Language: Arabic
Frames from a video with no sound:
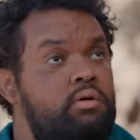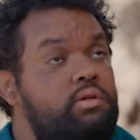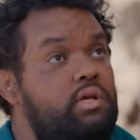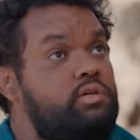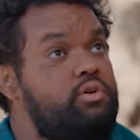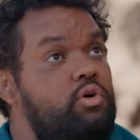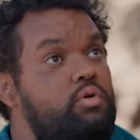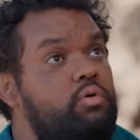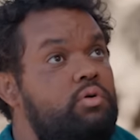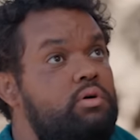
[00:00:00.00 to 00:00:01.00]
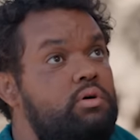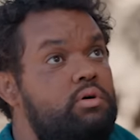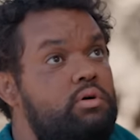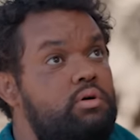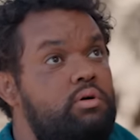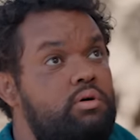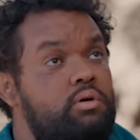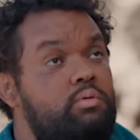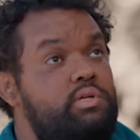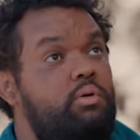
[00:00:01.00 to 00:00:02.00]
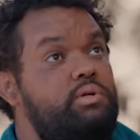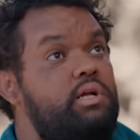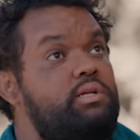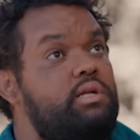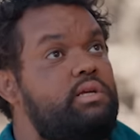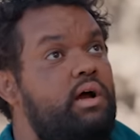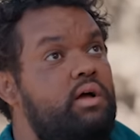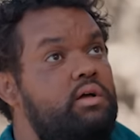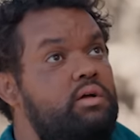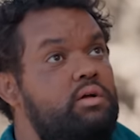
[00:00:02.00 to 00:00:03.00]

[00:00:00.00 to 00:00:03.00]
انت شنو؟ واش عاوتاني درتها؟